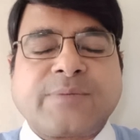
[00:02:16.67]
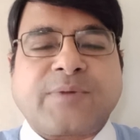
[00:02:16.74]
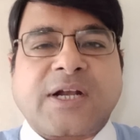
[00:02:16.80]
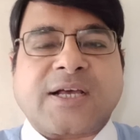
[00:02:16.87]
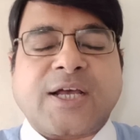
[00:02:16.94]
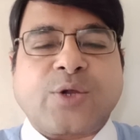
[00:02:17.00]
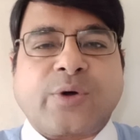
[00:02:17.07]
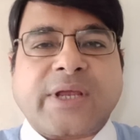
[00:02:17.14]

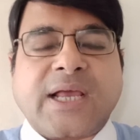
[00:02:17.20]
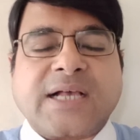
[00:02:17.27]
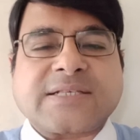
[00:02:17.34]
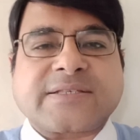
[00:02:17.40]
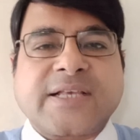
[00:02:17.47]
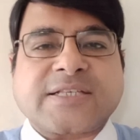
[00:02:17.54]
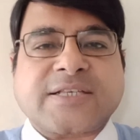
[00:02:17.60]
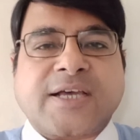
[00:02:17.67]
बढ़कर हो गया
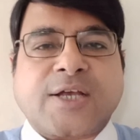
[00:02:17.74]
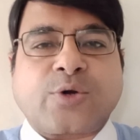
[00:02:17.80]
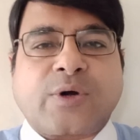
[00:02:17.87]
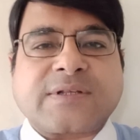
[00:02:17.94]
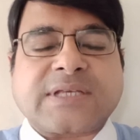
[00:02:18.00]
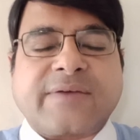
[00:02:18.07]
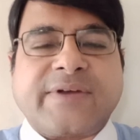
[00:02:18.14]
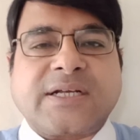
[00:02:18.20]
सिक्स करोड़
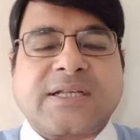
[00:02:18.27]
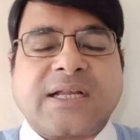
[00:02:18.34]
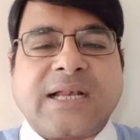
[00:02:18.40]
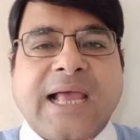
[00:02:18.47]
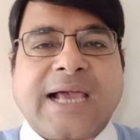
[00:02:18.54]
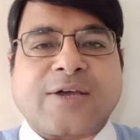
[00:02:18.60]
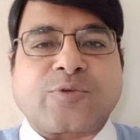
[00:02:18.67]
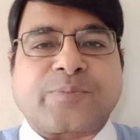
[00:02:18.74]
सेवेंटी
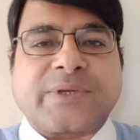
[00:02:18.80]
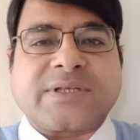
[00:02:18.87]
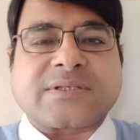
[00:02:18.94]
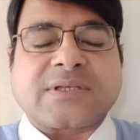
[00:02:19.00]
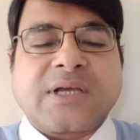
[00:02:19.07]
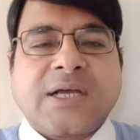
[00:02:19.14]
लाख रुपीज़